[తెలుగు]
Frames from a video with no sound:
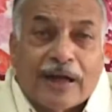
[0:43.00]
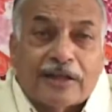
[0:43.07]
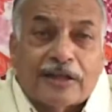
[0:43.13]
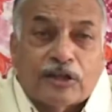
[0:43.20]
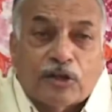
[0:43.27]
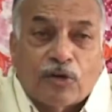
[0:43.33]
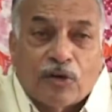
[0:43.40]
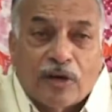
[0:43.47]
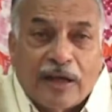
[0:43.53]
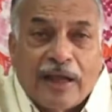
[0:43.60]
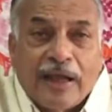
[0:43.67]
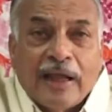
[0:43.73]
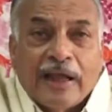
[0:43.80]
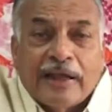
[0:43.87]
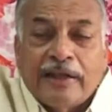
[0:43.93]
కూడా రెండో
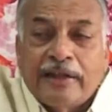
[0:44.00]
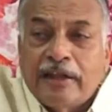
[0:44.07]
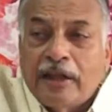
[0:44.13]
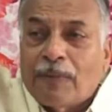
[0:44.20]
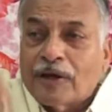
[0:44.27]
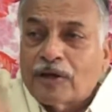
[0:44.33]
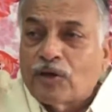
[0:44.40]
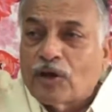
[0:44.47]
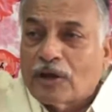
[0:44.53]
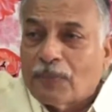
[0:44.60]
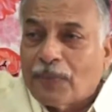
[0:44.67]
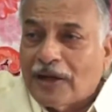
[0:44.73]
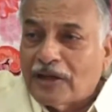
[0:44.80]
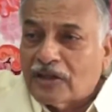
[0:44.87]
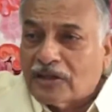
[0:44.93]
అధికార భాషగా పెట్టడం
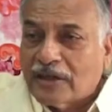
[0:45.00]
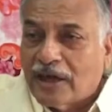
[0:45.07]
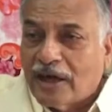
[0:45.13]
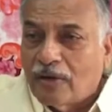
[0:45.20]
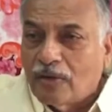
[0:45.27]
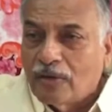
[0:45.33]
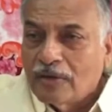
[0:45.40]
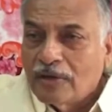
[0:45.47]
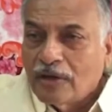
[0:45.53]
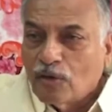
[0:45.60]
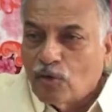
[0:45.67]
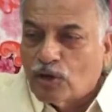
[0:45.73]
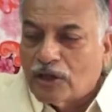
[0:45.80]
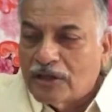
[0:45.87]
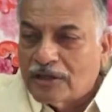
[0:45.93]
జరిగిందన్నారు
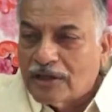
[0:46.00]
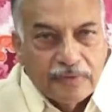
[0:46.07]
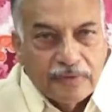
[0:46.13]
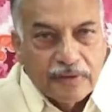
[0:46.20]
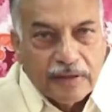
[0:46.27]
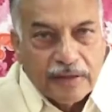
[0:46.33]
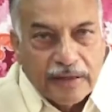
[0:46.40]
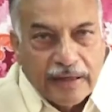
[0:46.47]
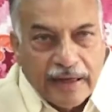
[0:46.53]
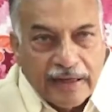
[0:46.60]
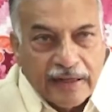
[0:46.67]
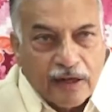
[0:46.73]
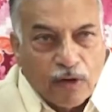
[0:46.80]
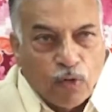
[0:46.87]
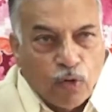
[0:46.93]

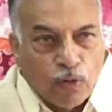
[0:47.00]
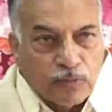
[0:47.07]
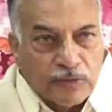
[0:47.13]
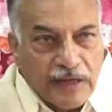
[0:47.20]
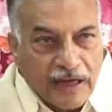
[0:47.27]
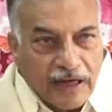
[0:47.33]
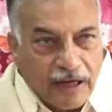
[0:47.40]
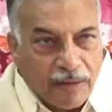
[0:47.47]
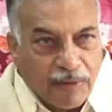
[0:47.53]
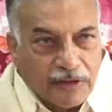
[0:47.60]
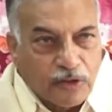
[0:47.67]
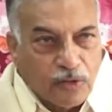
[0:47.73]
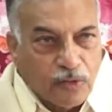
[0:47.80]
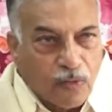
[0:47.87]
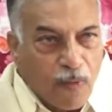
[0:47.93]
కేంద్ర హోంశాఖ
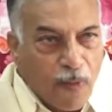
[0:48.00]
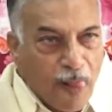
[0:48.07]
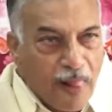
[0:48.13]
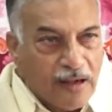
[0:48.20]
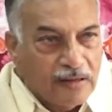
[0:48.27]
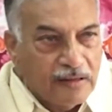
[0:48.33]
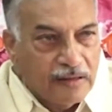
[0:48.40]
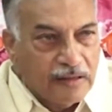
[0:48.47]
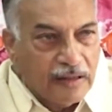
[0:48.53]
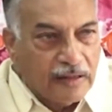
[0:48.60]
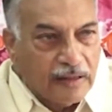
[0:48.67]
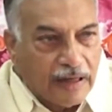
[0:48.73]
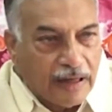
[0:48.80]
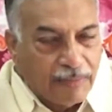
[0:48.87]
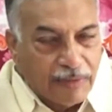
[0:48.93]
మంత్రులు
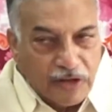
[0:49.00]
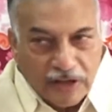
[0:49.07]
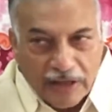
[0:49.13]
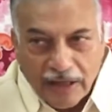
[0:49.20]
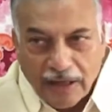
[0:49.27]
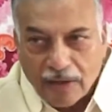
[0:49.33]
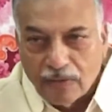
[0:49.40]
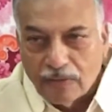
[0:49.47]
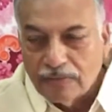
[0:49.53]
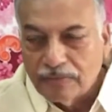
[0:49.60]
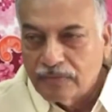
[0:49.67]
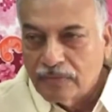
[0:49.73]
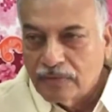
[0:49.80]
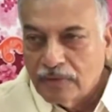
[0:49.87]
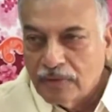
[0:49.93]
అమిత్ షా గారు
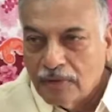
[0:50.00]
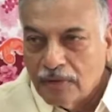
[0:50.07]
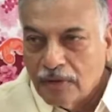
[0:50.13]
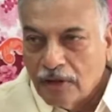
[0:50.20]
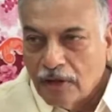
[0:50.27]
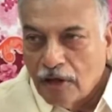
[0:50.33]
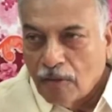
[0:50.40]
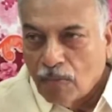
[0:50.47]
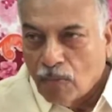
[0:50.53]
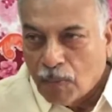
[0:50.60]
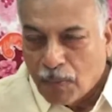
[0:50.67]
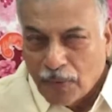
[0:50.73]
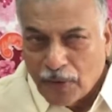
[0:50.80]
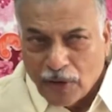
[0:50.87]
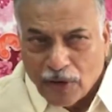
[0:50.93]

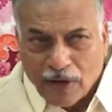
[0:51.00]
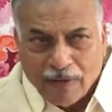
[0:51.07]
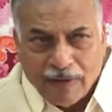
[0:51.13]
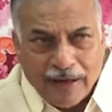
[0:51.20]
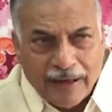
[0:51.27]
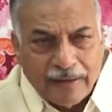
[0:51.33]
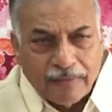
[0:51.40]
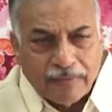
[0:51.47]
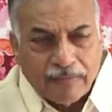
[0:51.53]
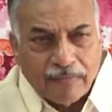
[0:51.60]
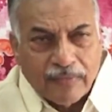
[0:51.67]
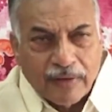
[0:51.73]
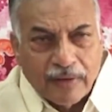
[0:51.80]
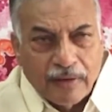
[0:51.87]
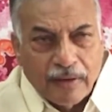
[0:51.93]
ముప్పై ఏడవ
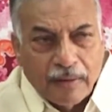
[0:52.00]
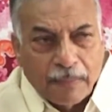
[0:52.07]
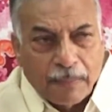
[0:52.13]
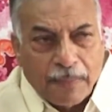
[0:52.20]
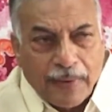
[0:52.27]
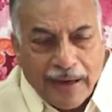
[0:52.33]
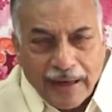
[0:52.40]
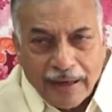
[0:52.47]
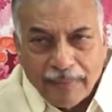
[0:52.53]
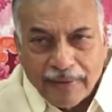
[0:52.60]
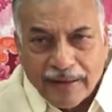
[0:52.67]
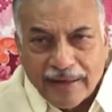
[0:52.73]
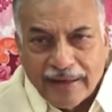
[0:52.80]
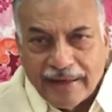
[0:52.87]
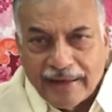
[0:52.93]

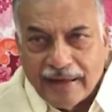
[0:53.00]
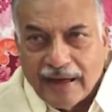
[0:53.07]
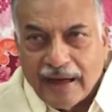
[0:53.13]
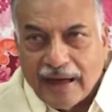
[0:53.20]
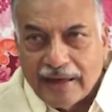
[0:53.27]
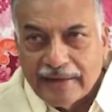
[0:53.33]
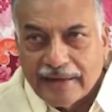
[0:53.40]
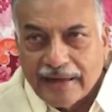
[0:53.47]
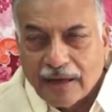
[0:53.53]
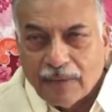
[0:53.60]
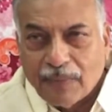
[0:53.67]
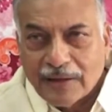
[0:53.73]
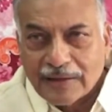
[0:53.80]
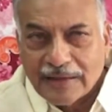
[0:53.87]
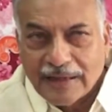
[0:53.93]
పార్లమెంటరీ అధికార
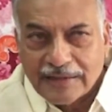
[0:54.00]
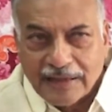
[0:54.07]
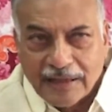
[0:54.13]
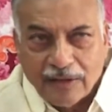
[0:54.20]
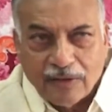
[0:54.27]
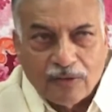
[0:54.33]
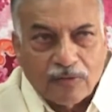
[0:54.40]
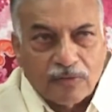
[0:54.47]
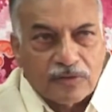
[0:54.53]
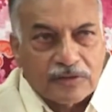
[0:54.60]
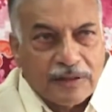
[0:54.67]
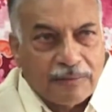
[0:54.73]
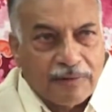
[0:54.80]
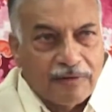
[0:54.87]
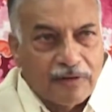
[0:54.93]
భాషా సంఘం
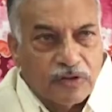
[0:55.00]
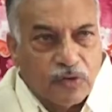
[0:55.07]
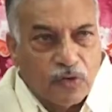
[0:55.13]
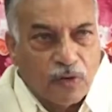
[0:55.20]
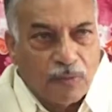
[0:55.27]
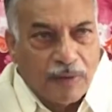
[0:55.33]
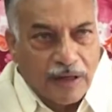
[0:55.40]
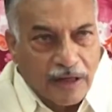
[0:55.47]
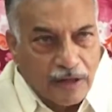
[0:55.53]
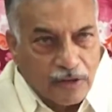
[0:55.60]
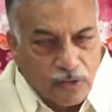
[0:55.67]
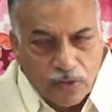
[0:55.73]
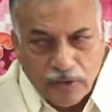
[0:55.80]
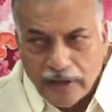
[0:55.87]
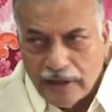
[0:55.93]
సమావేశంలో
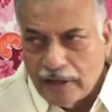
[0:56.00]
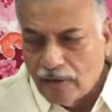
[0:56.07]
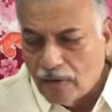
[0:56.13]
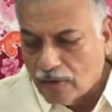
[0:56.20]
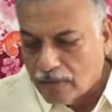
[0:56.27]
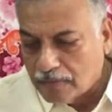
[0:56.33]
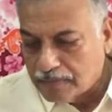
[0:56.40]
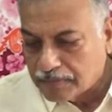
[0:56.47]
మాట్లాడుతూ ఢిల్లీలో